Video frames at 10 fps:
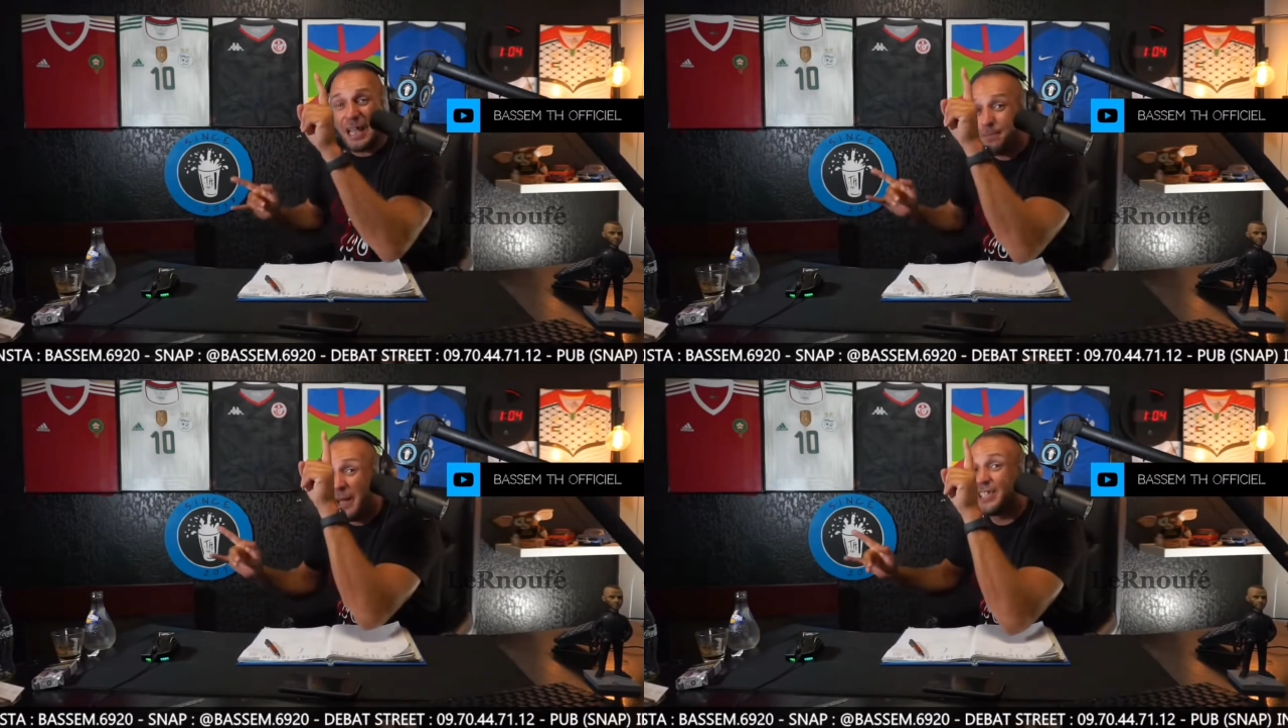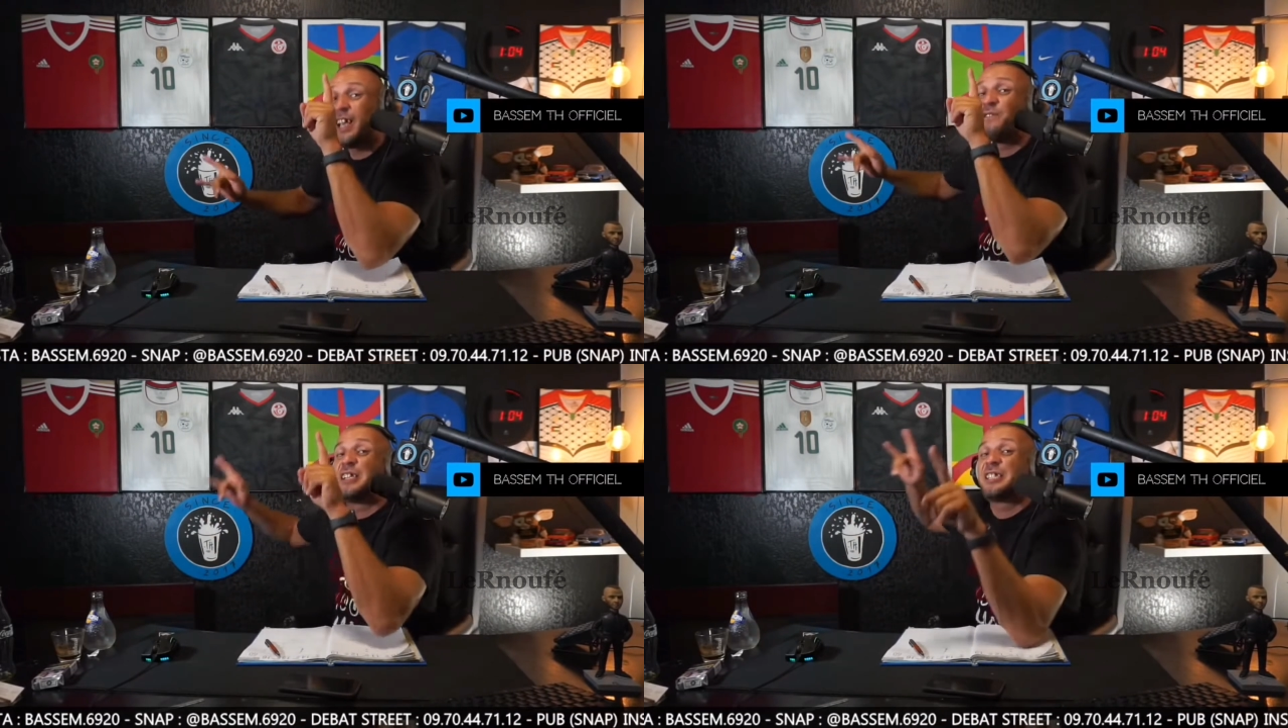Mais t'as pas
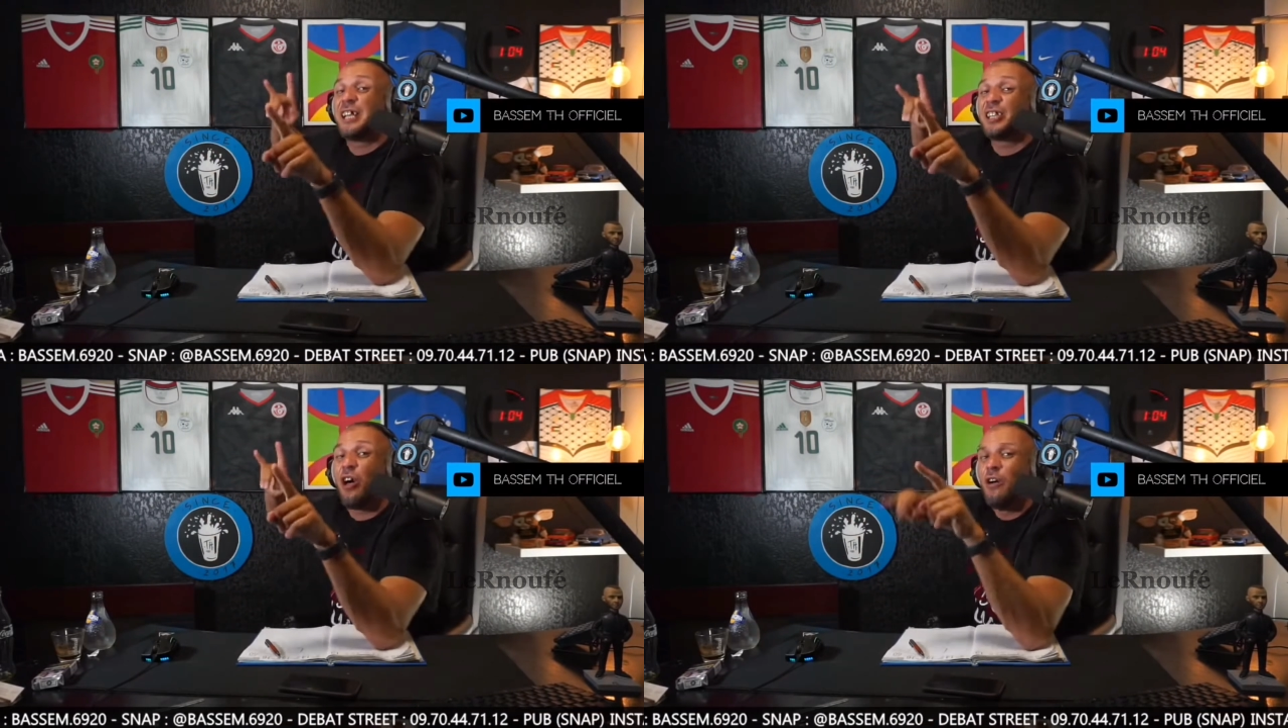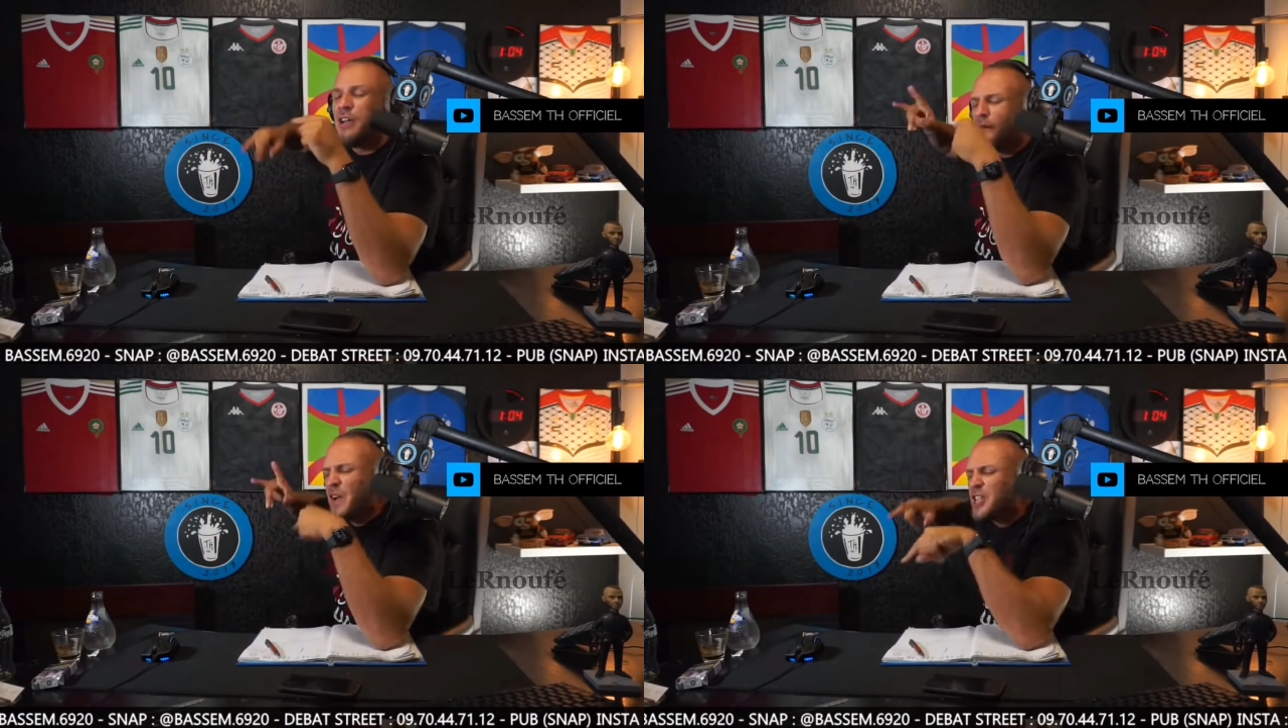dit 27 ans
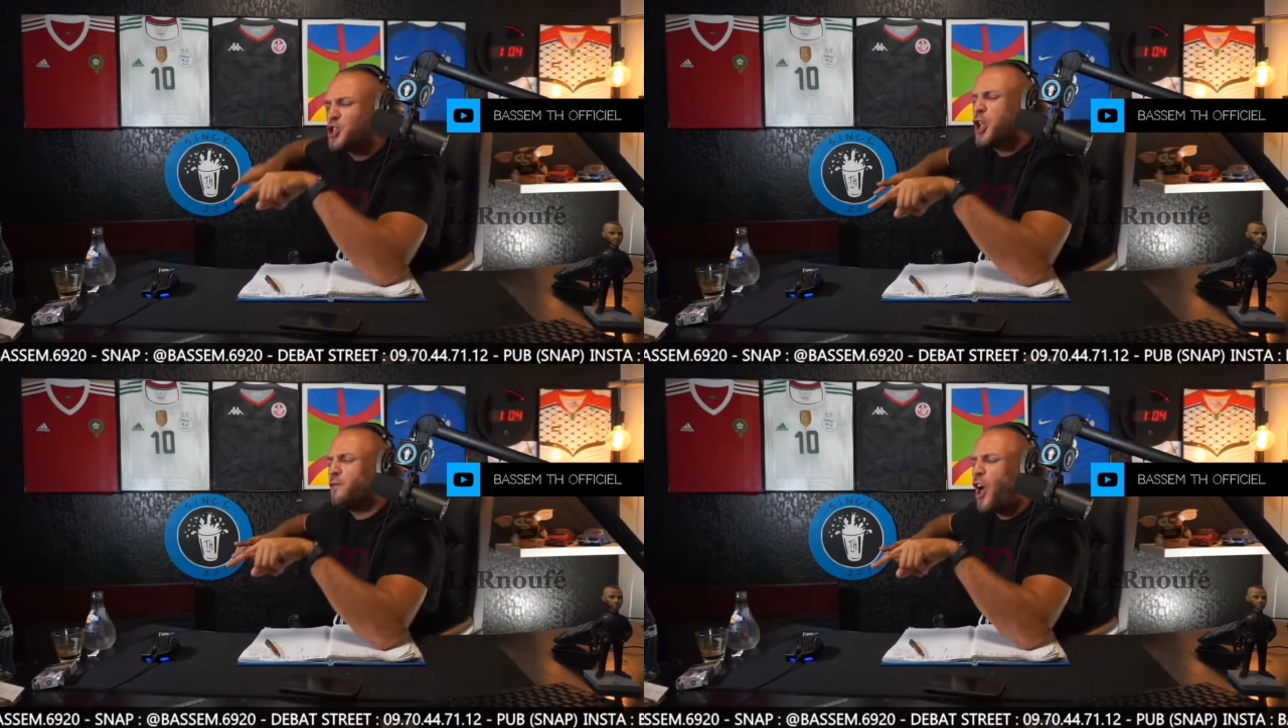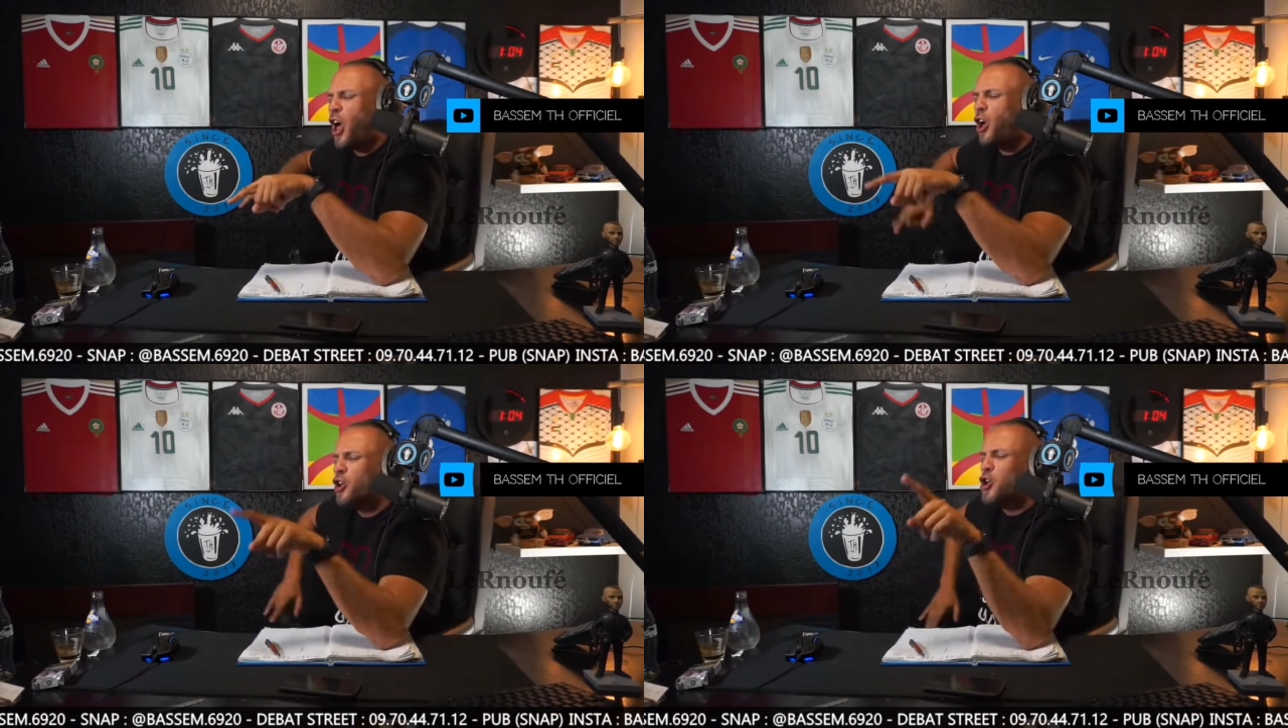29
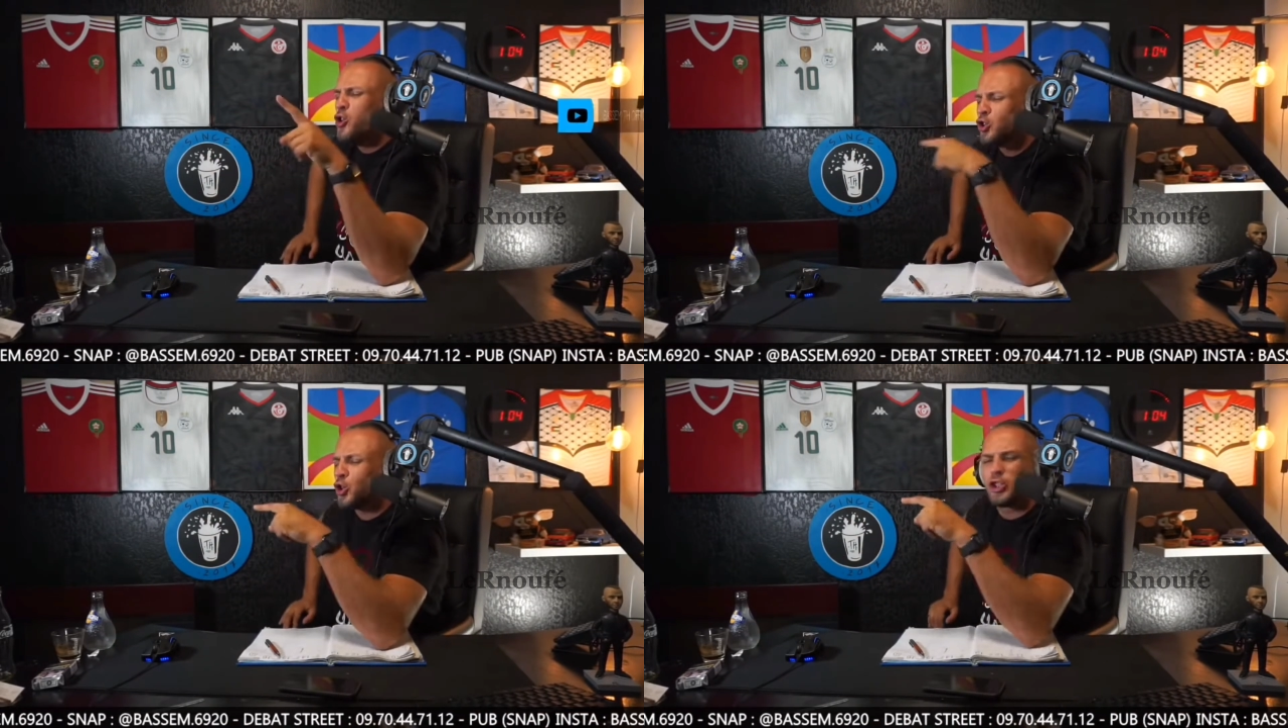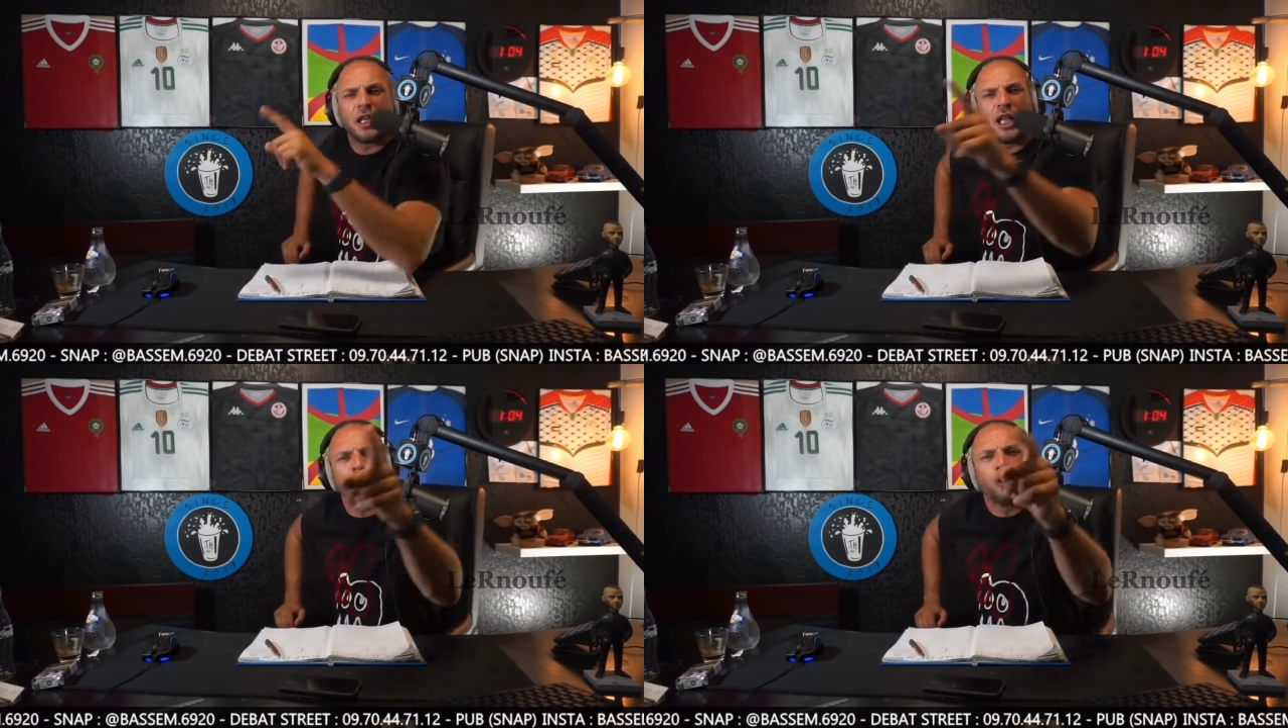ans, une
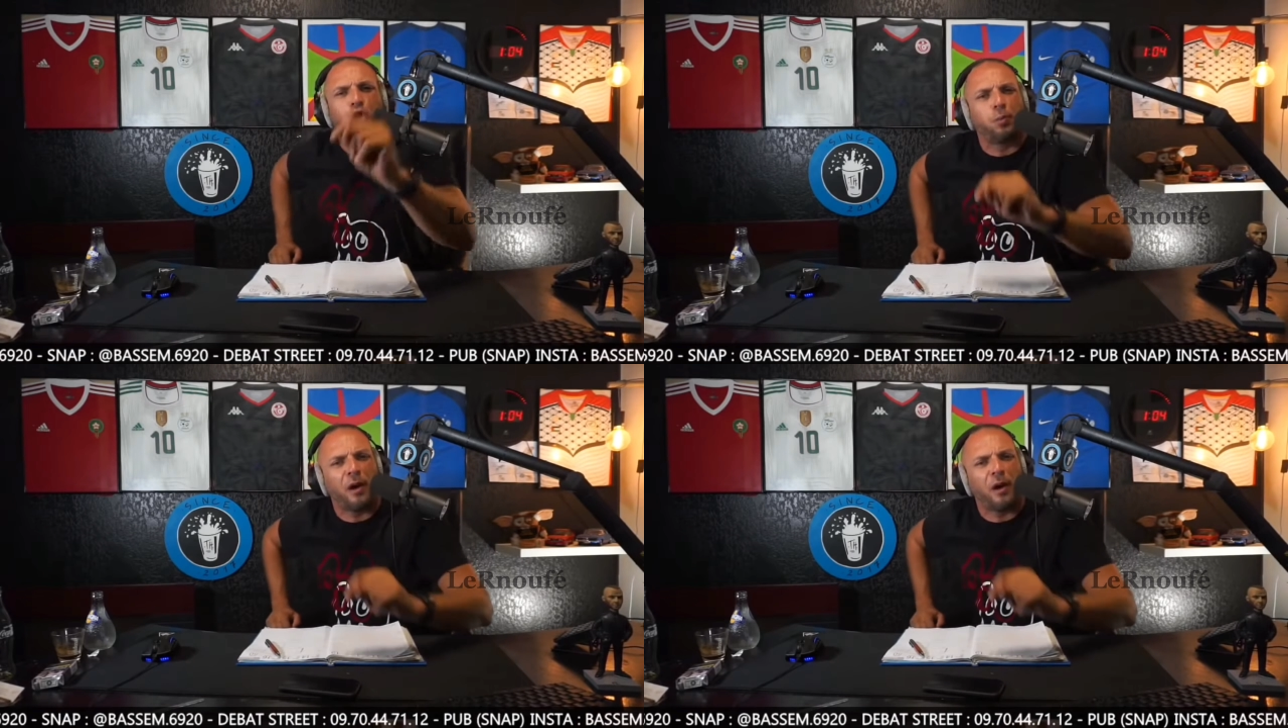société.